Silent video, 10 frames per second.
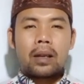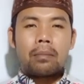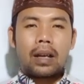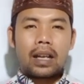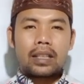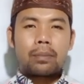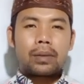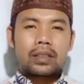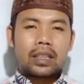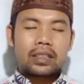Makanya
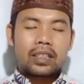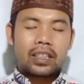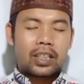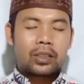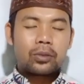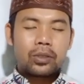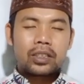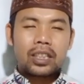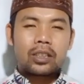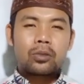perjanjian itu
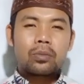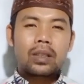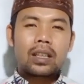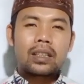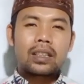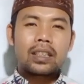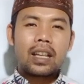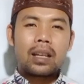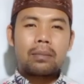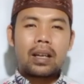dicantumkan di
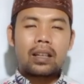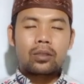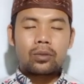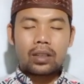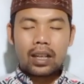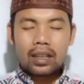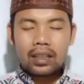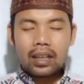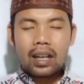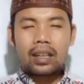dalam
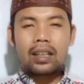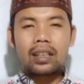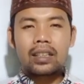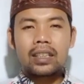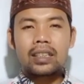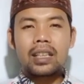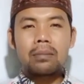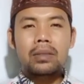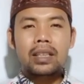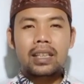Al-Quran agar
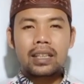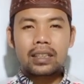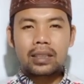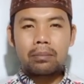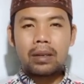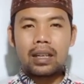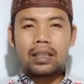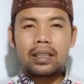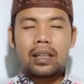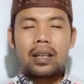kita mengingat
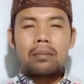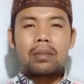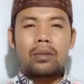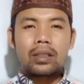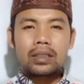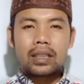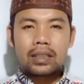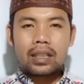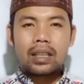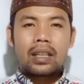kembali
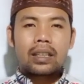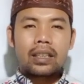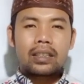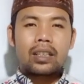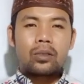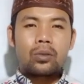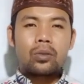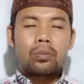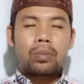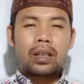bahwasanya kita
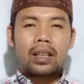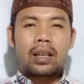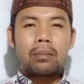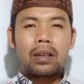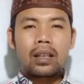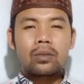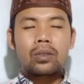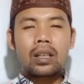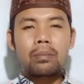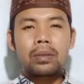dulu pernah
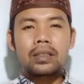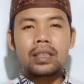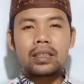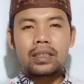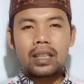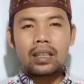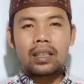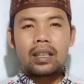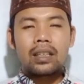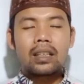melakukan perjanjian
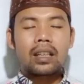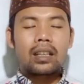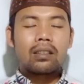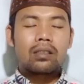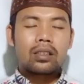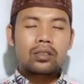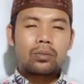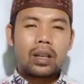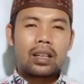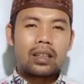dengan Allah
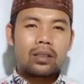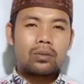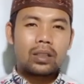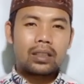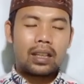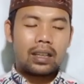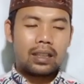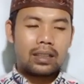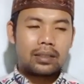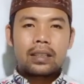Subhanahu wa
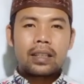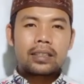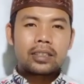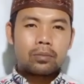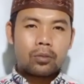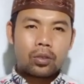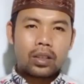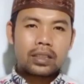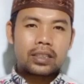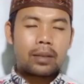Ta'ala, dan
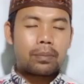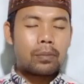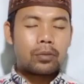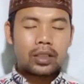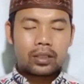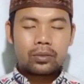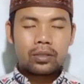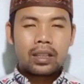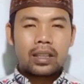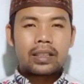semoga siapapun itu
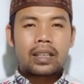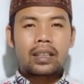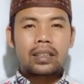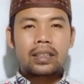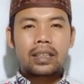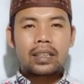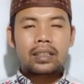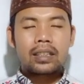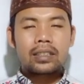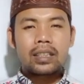yang ketika
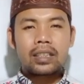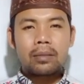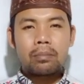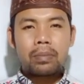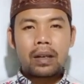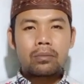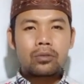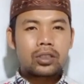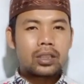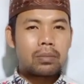terjadi gempa,
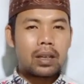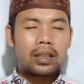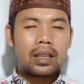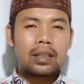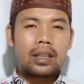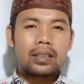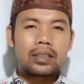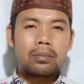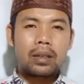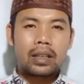musibah dan lain
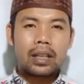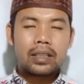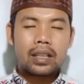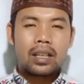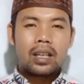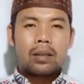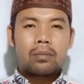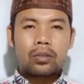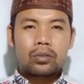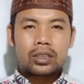sebagainya
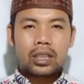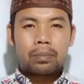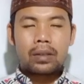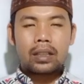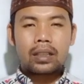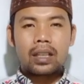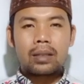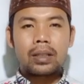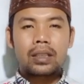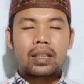mengucapkan
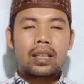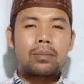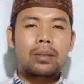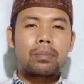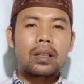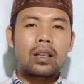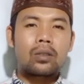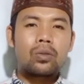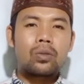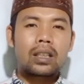kalimat-kalimat
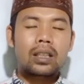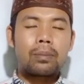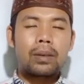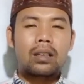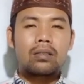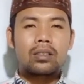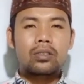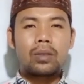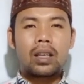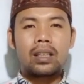pengagungan kepada Allah
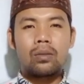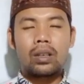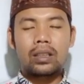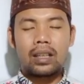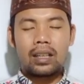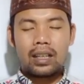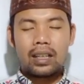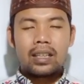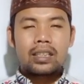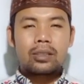Subhanahu wa taala.
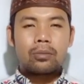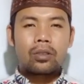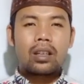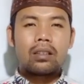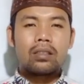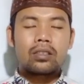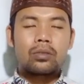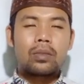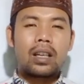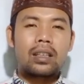Semoga Allah
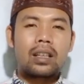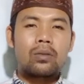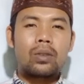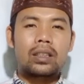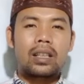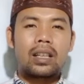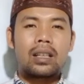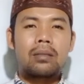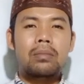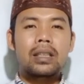Subhanahu wa
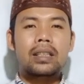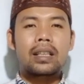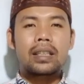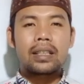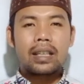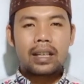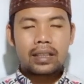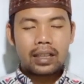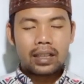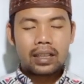taala berikan
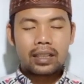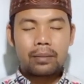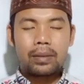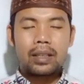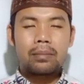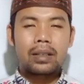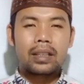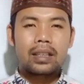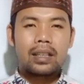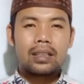hidayah kepada
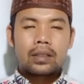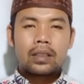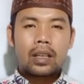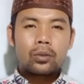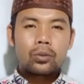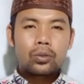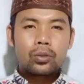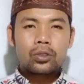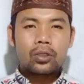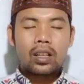mereka dan
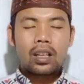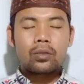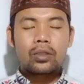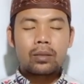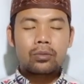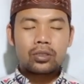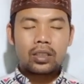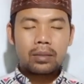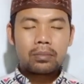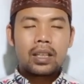untuk saudaraku yang
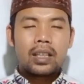muslim